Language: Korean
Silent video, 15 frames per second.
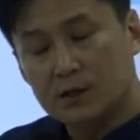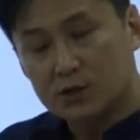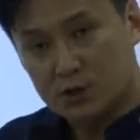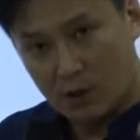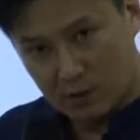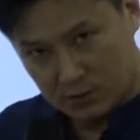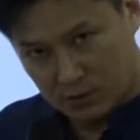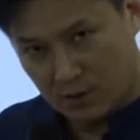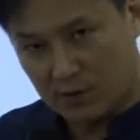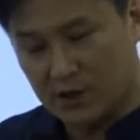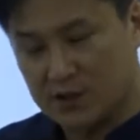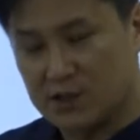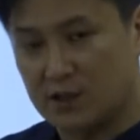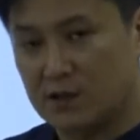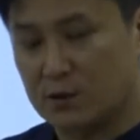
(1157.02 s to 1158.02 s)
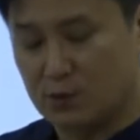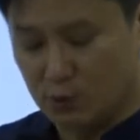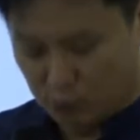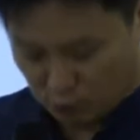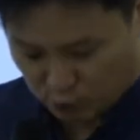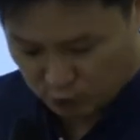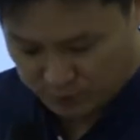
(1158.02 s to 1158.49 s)
청동기 시대
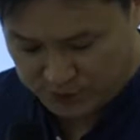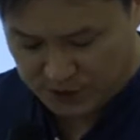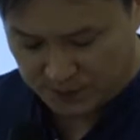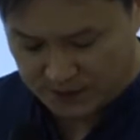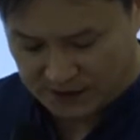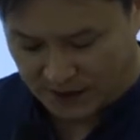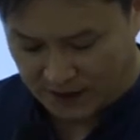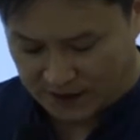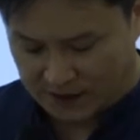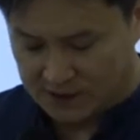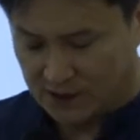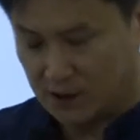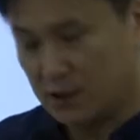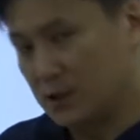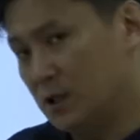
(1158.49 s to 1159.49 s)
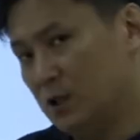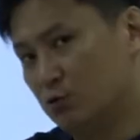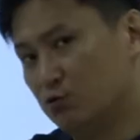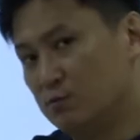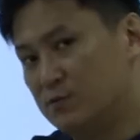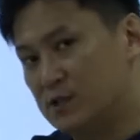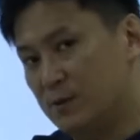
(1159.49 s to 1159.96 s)
때도 우음집이다라는 얘기이
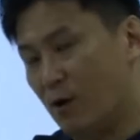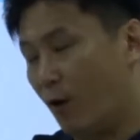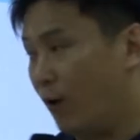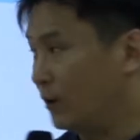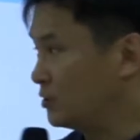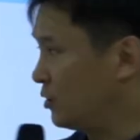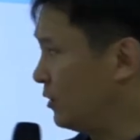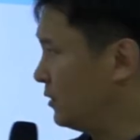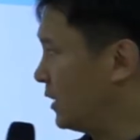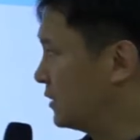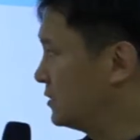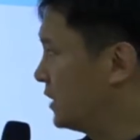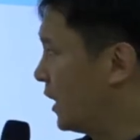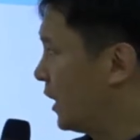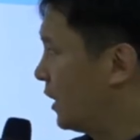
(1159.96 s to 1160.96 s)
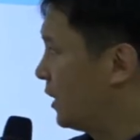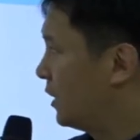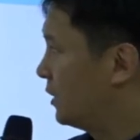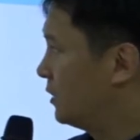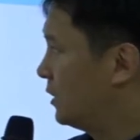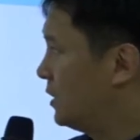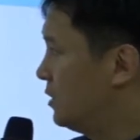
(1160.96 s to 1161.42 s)
우음집이 어떻게 다르냐?
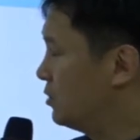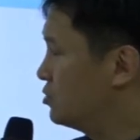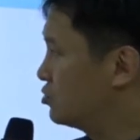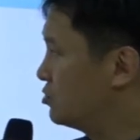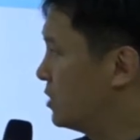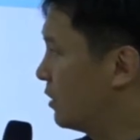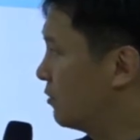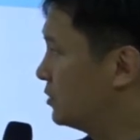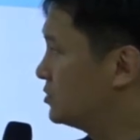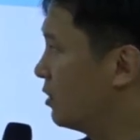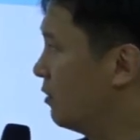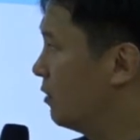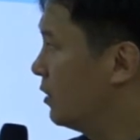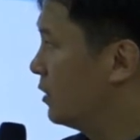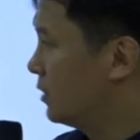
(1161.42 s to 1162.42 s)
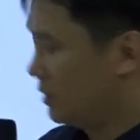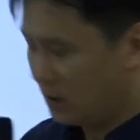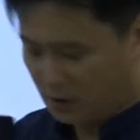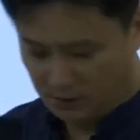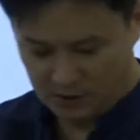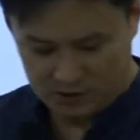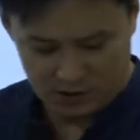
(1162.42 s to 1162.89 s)
이것이 중요한 거죠.
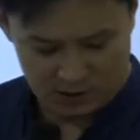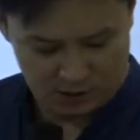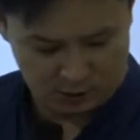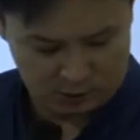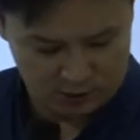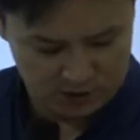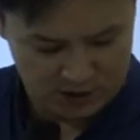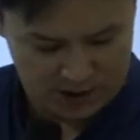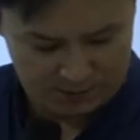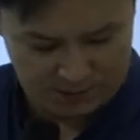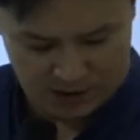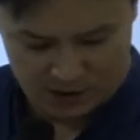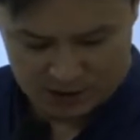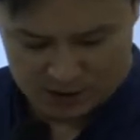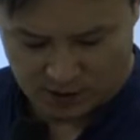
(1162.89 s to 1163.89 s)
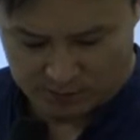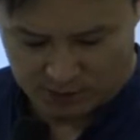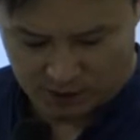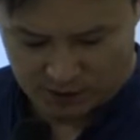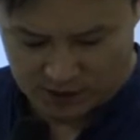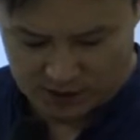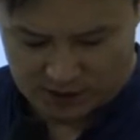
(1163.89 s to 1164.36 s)
그럼 이제 이것도 이제 한번
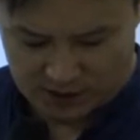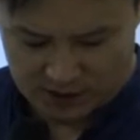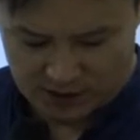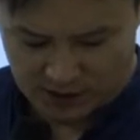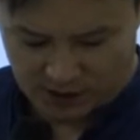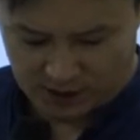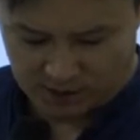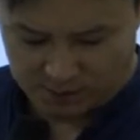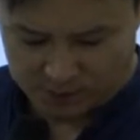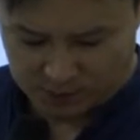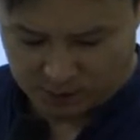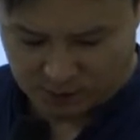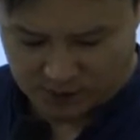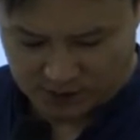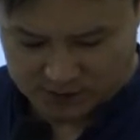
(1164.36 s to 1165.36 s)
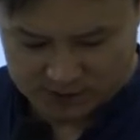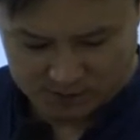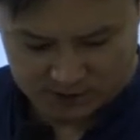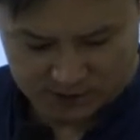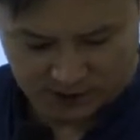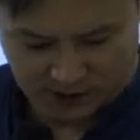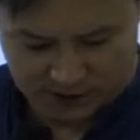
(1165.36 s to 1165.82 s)
설명을 해 보도록
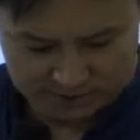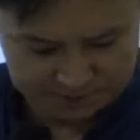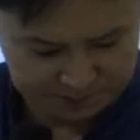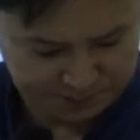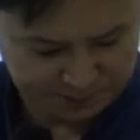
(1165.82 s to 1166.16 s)
하겠습니다.